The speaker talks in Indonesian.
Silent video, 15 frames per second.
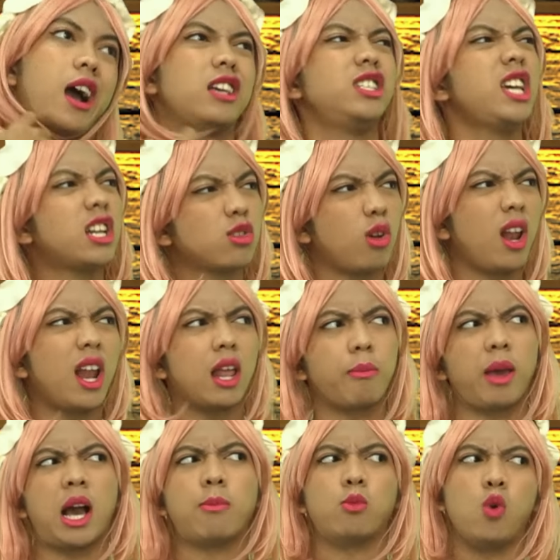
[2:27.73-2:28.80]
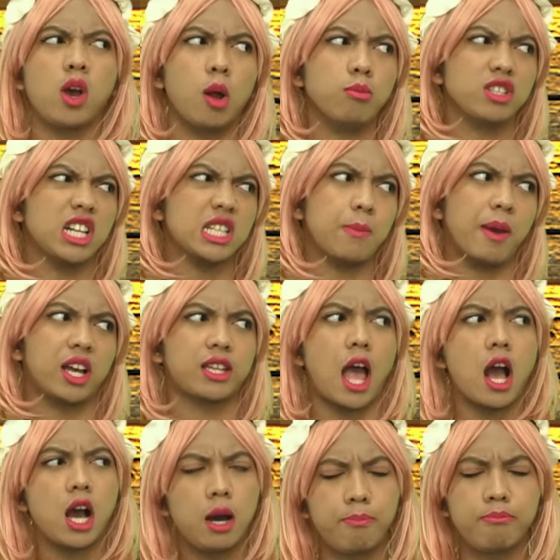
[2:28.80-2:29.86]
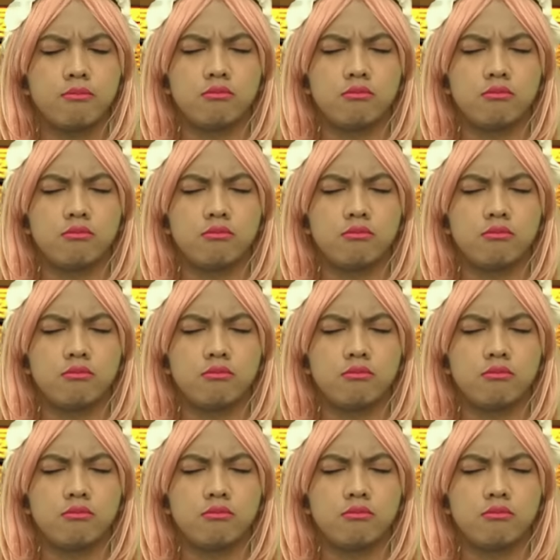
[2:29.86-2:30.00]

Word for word: Kasihan soalnya lah makeup gue kalau misalnya sampai ketangkep.